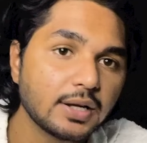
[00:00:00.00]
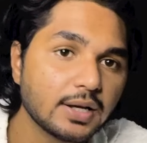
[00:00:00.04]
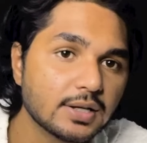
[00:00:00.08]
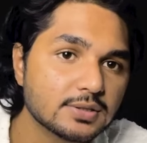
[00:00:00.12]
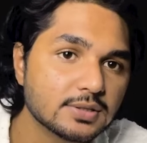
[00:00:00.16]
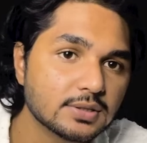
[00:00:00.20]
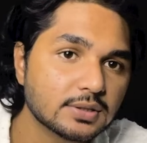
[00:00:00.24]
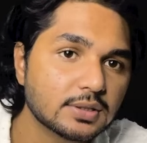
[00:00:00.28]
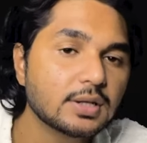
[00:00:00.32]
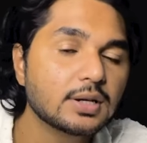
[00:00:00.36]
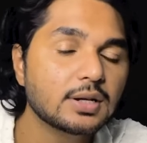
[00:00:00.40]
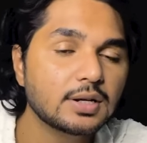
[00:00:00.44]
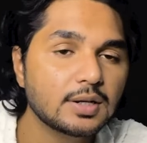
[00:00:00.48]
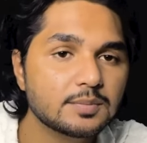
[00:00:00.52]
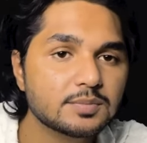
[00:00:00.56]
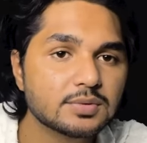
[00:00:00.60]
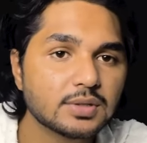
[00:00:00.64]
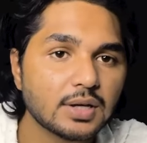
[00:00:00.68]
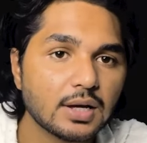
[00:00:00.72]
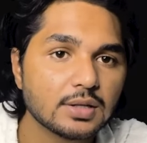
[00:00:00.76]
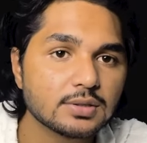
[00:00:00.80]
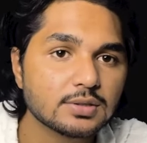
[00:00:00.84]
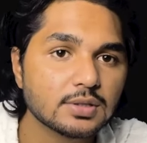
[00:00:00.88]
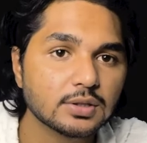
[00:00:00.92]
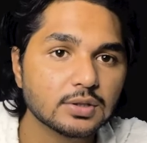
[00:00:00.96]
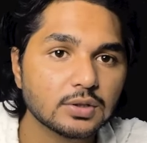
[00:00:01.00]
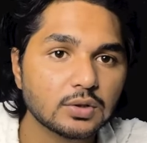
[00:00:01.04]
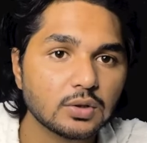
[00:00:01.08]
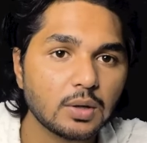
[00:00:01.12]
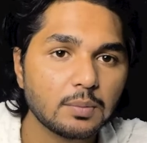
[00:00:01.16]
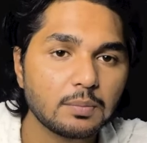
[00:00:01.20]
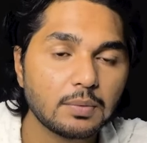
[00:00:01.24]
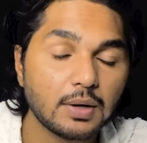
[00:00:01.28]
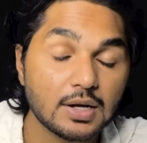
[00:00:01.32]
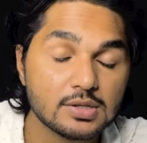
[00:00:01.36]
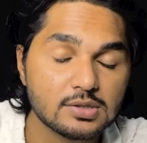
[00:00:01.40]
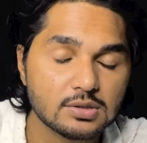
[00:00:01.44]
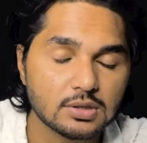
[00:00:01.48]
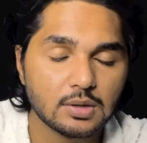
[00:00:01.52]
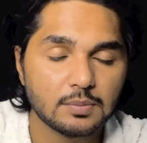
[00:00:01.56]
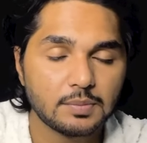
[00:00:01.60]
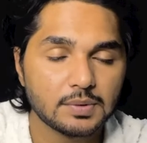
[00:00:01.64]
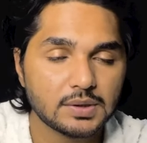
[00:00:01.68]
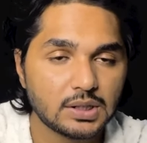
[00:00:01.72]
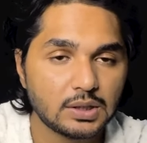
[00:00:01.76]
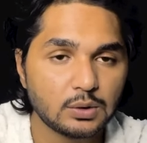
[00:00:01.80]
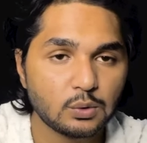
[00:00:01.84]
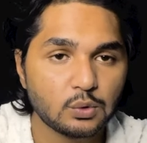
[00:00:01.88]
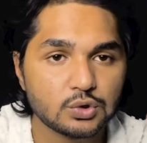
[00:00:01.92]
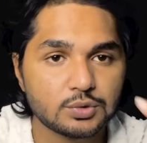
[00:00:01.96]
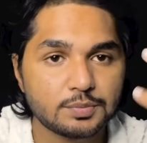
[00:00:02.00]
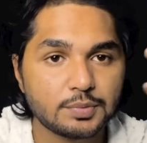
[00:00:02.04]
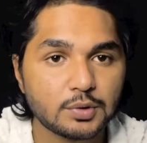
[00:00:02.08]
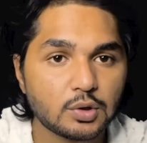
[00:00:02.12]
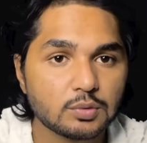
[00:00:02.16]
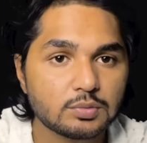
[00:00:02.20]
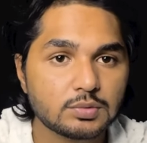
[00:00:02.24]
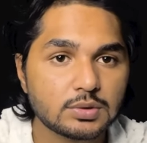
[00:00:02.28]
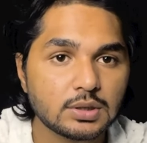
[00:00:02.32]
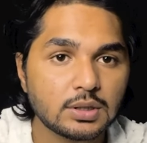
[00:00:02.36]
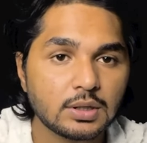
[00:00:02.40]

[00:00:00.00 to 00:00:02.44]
सकते ग्लिम्स कह सकते हो आप आजकल पता नहीं कुछ भी कुछ भी